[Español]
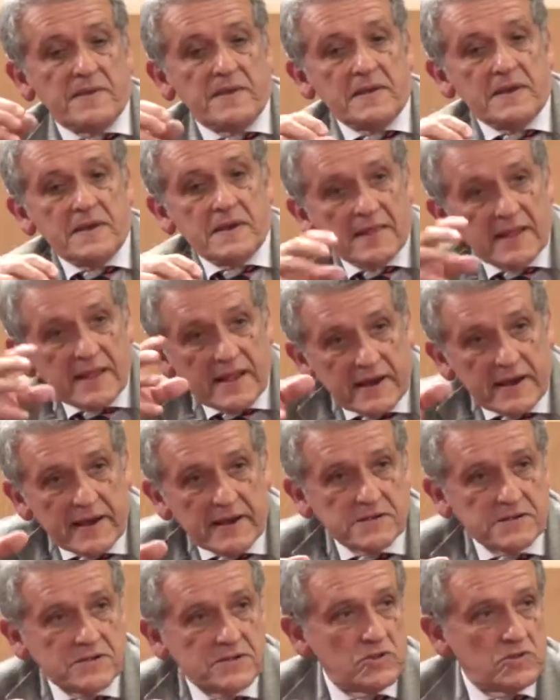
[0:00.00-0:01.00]
Y en el
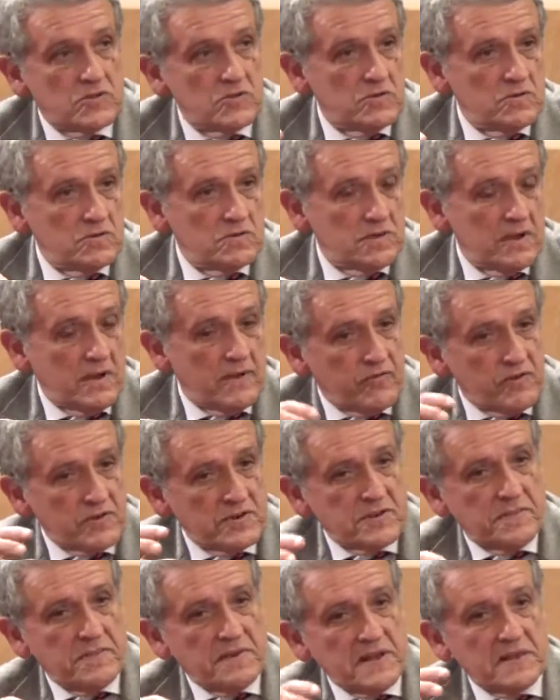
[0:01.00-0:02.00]
ejército, de las
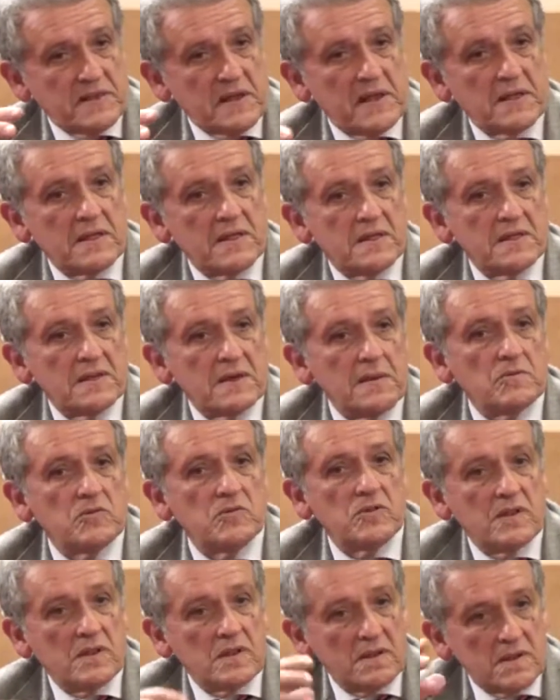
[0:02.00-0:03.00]
fuerzas militares, digamos,